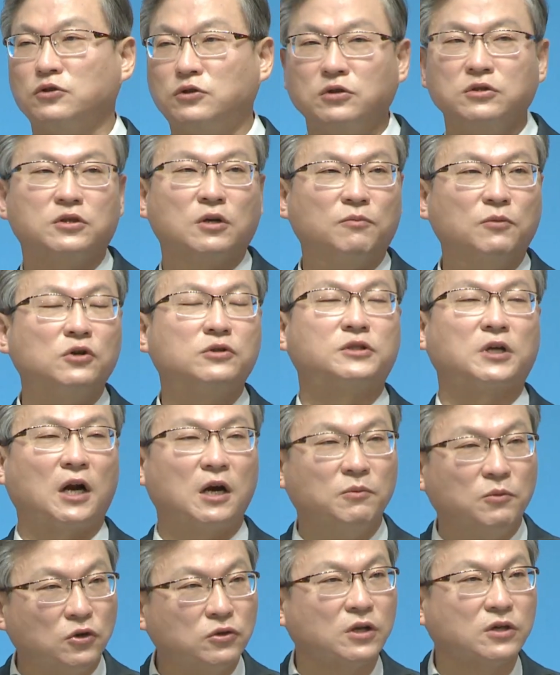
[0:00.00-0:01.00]
진짜 뭘
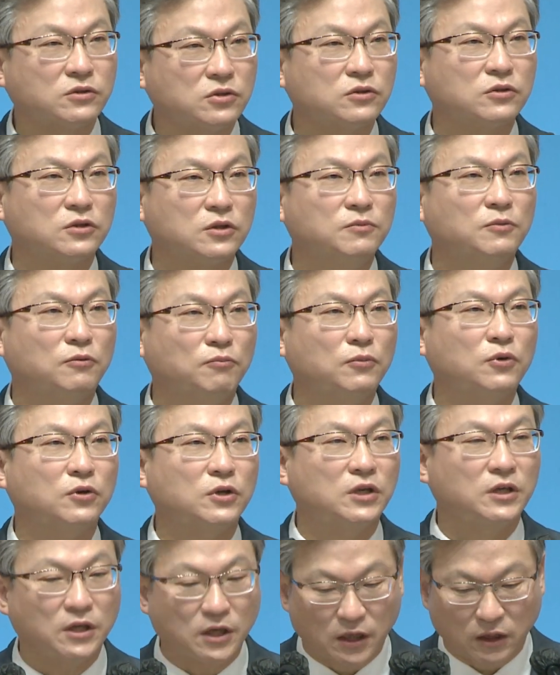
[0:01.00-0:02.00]
잘못해서 그러면 뭐
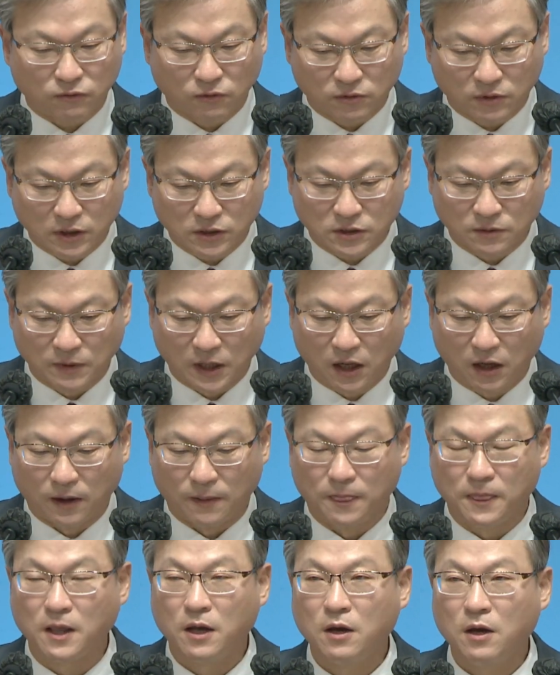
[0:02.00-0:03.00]
이해라도
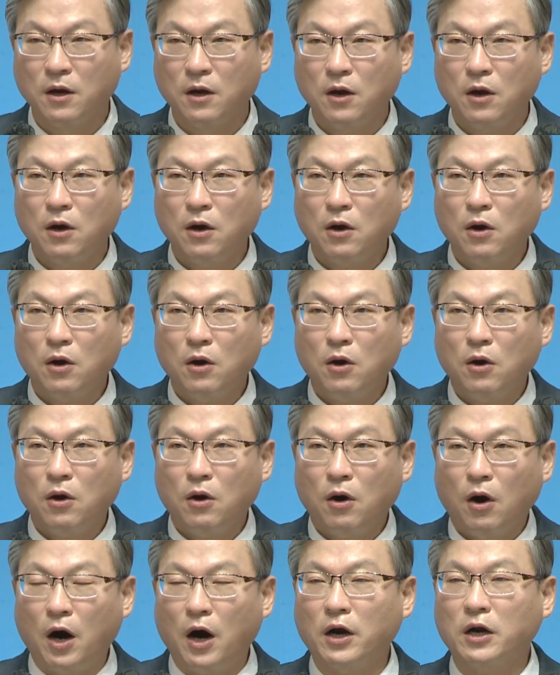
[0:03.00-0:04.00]
되지만,
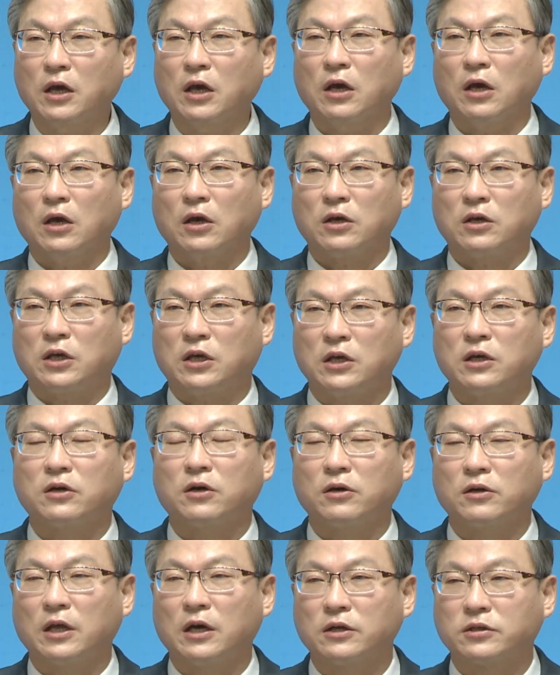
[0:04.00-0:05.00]
아니,
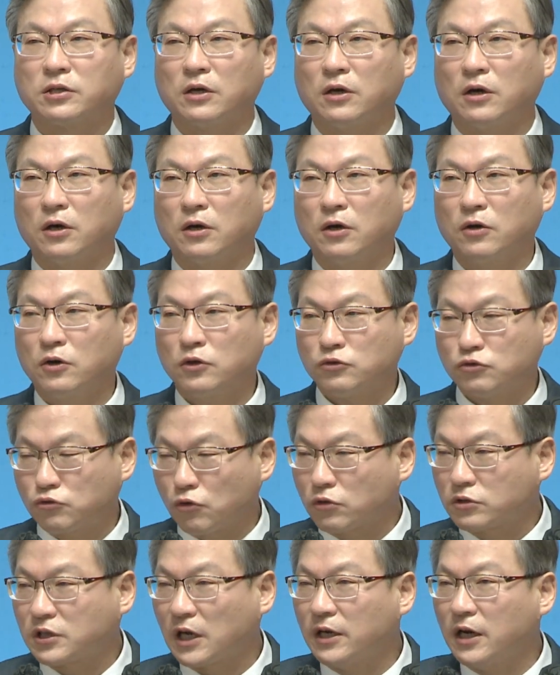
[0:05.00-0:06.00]
기껏 해서
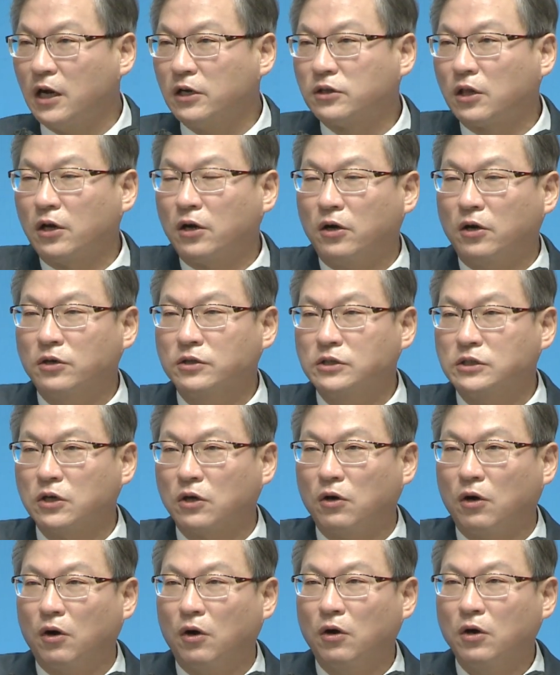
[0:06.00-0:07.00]
쫓아낼 때는
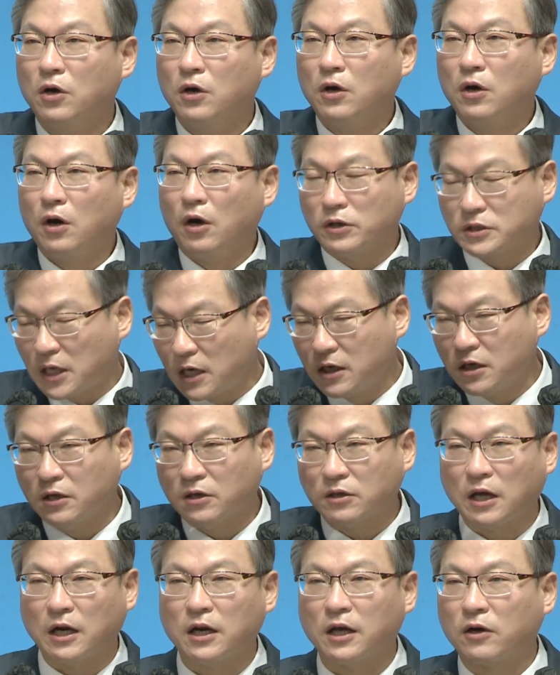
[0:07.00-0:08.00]
언제고 어,
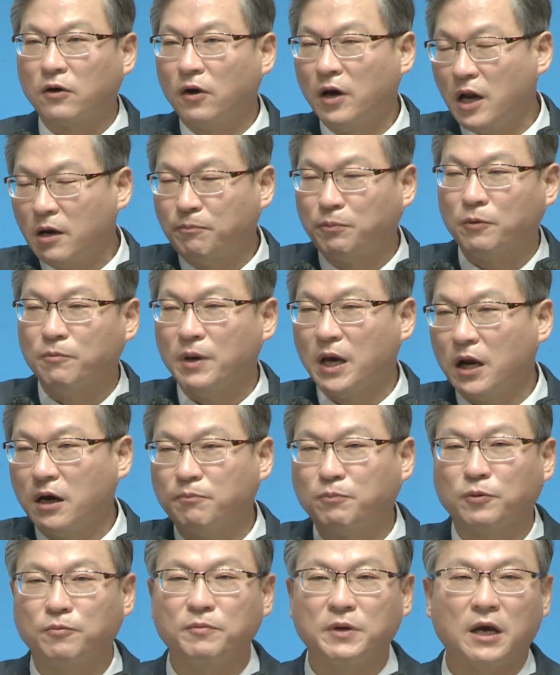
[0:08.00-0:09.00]
살려달라고 헬프미
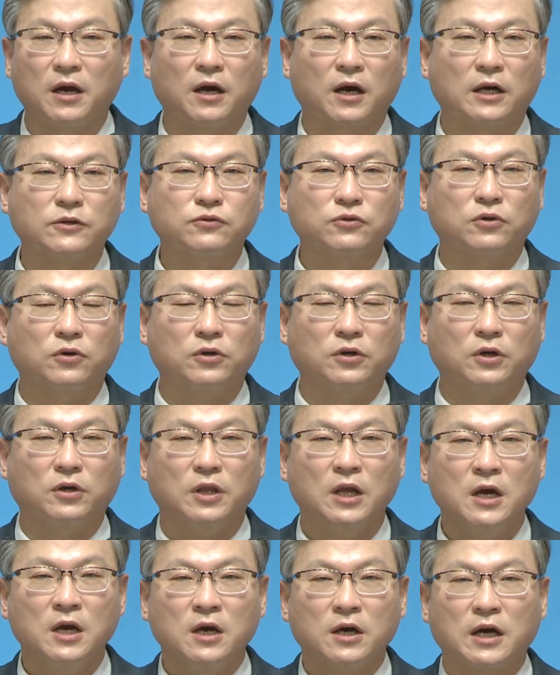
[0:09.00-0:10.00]
헬프미 해가지고는
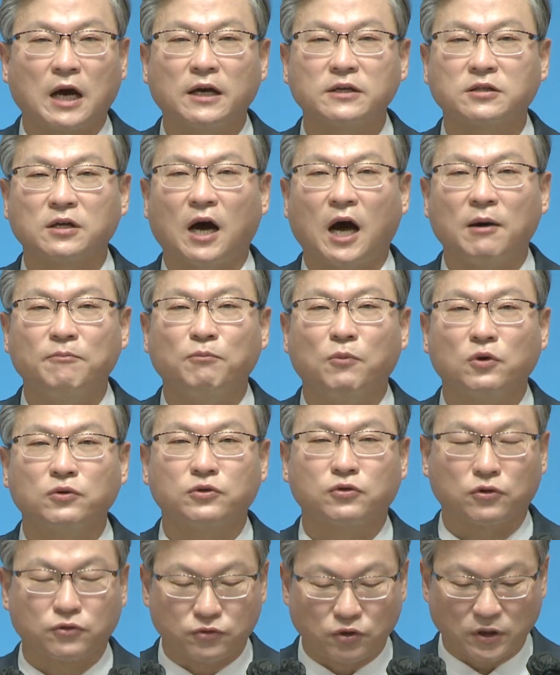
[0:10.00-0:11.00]
가서 암몬
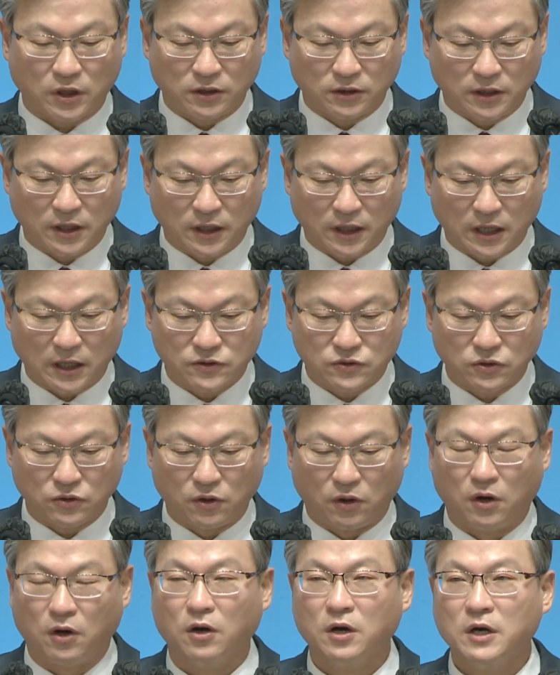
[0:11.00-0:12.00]
족속에 의해
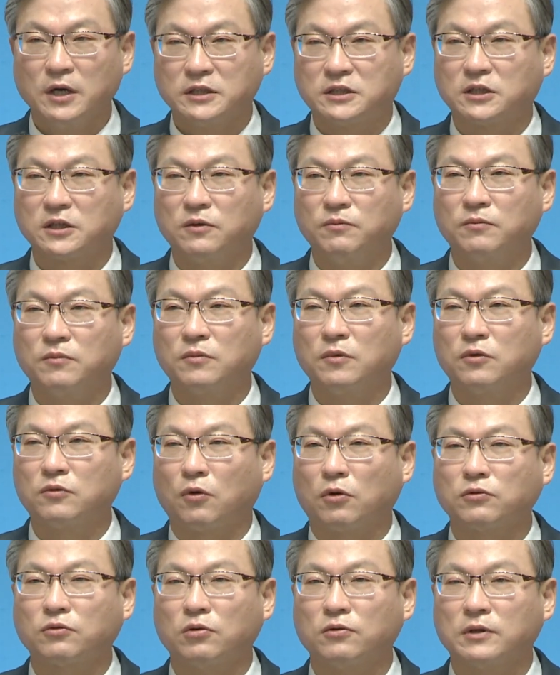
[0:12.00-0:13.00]
가지고 지금
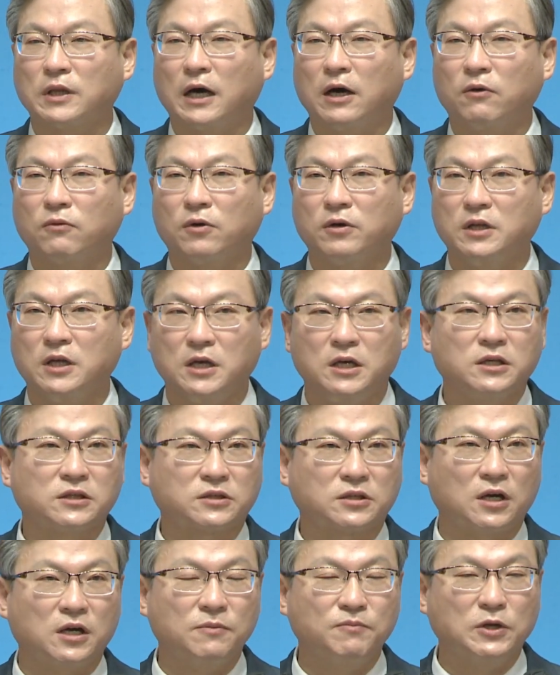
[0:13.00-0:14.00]
고통 당하고 있는
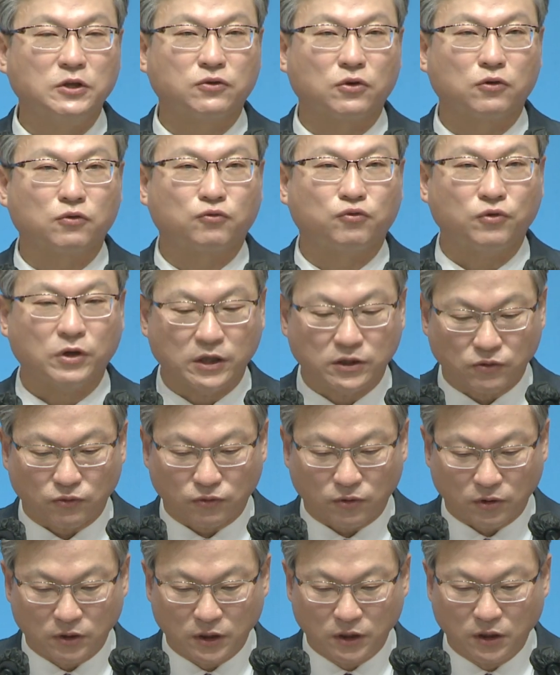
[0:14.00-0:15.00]
이스라엘 민족을
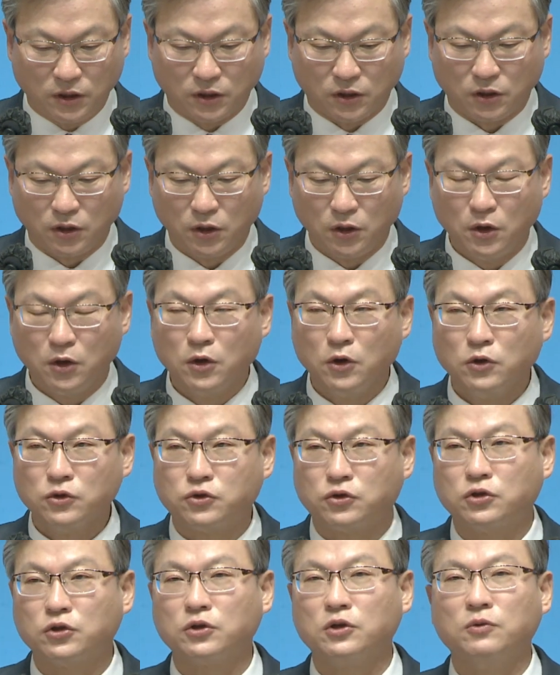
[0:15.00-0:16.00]
구해줬더니
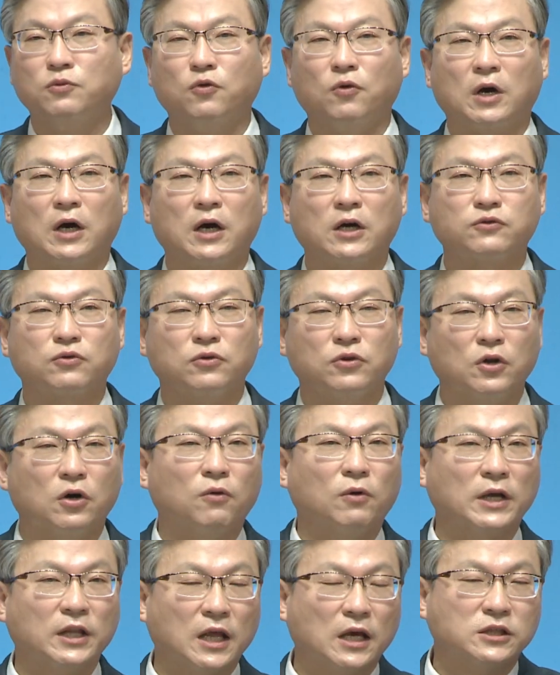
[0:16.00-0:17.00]
지금 와가지고
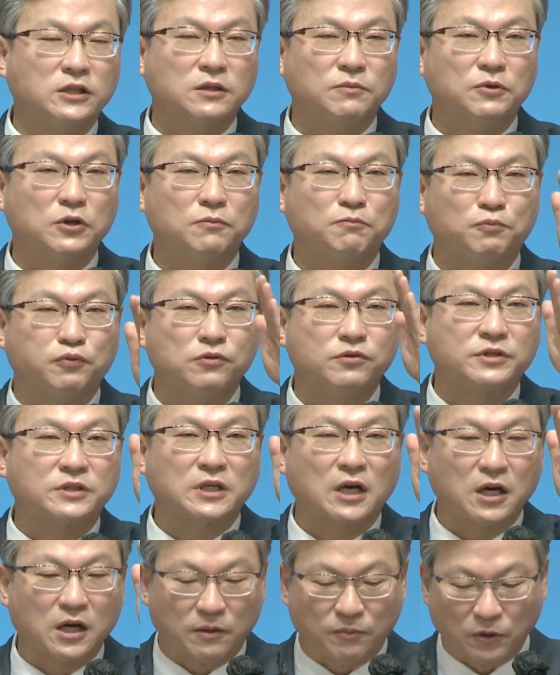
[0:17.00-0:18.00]
너와 내 집을
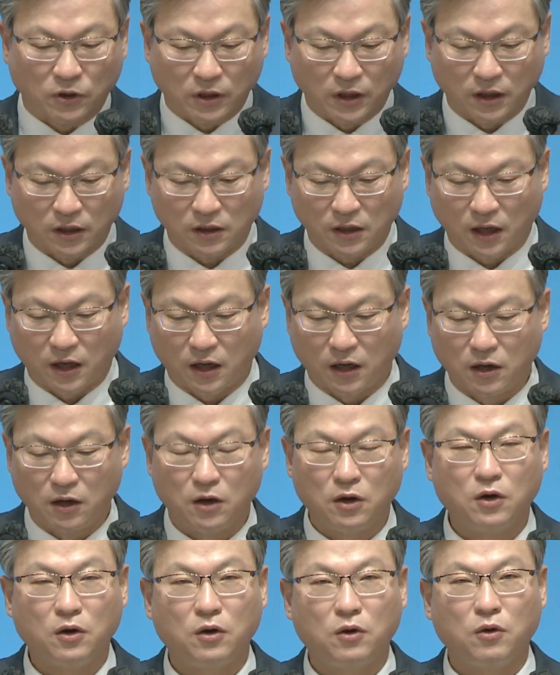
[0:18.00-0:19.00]
불살라 버리겠다.
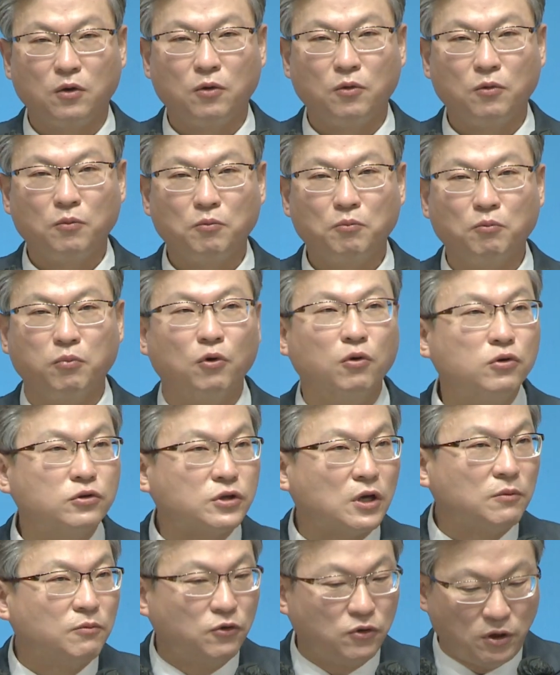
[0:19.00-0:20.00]
뭘
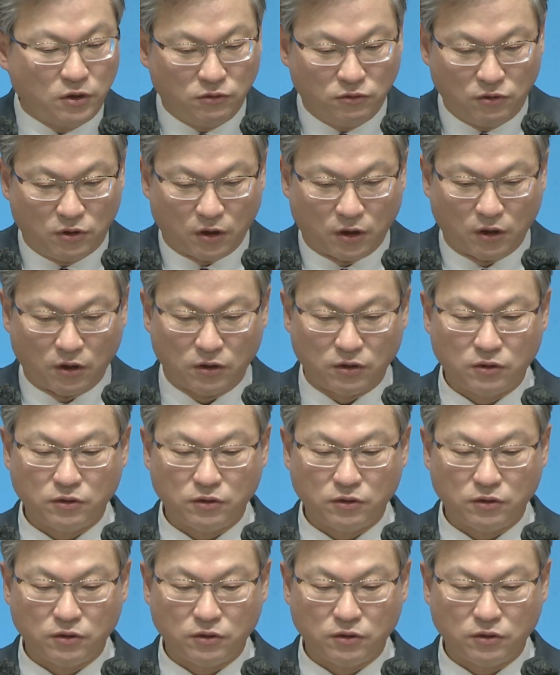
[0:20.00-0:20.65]
잘못했는데?